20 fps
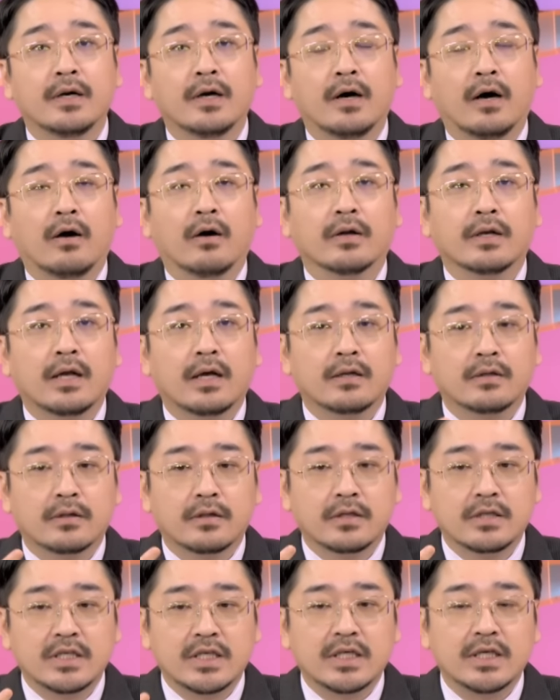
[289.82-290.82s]
哦，那
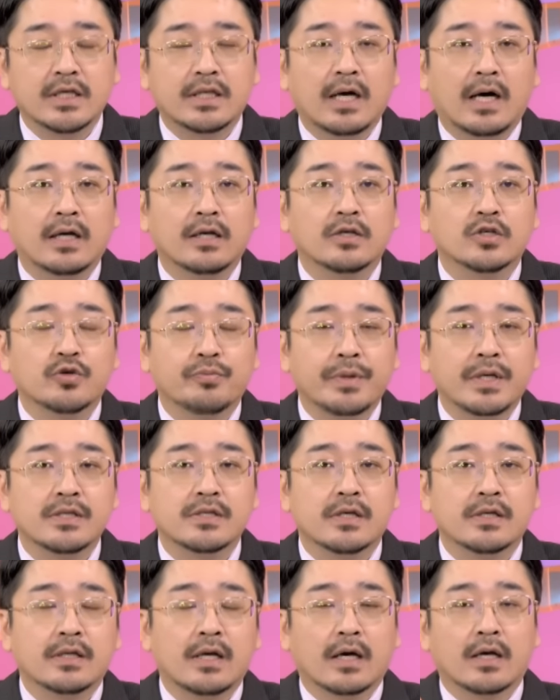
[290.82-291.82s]
其他的就变
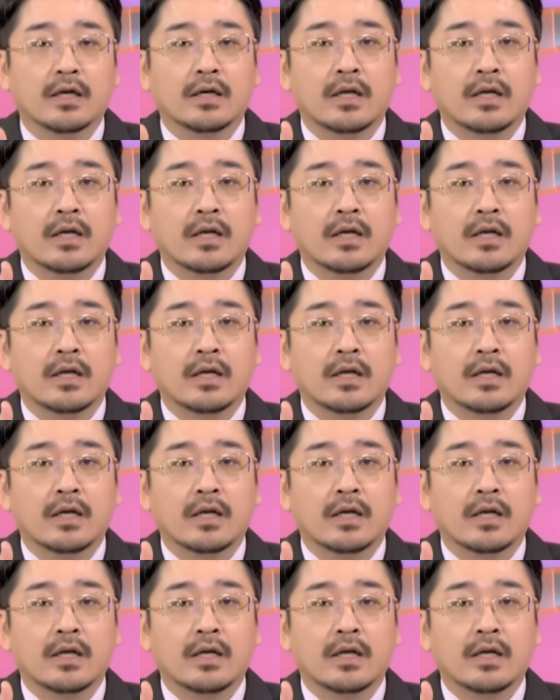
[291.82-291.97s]
成他可